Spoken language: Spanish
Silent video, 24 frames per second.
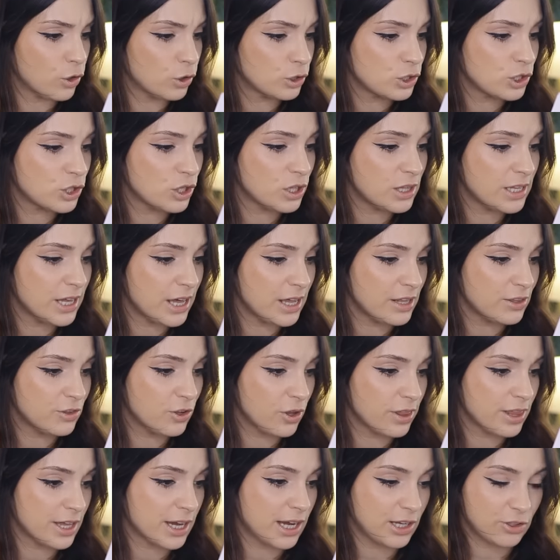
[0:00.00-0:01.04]
8, 10,
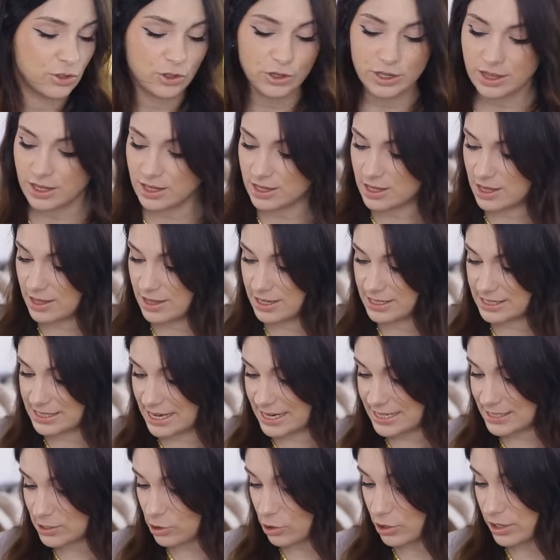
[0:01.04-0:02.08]
12, 14,
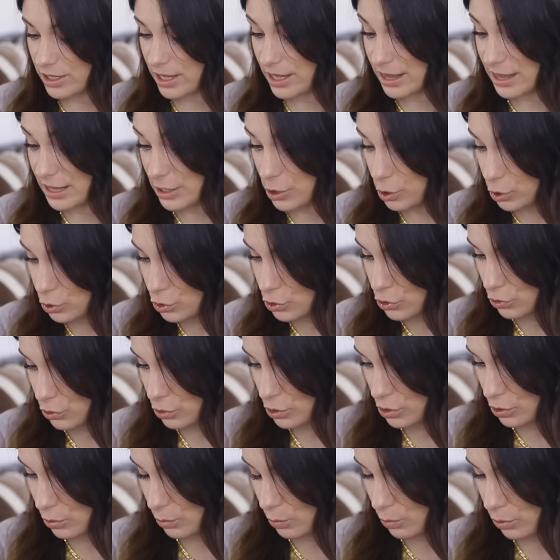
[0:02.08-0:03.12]
16 o 18
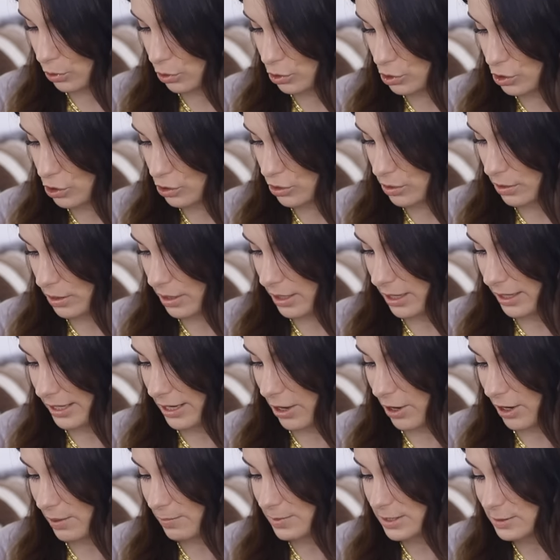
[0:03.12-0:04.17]
segundos. Y
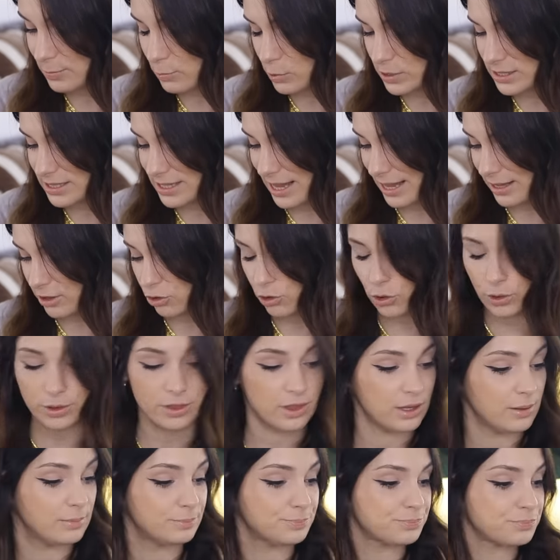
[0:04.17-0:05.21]
ahora mismo está en
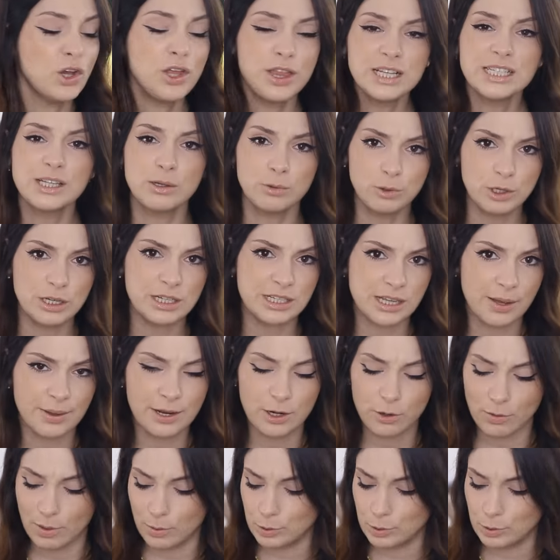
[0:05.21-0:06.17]
12. 12 segundos está bien, lo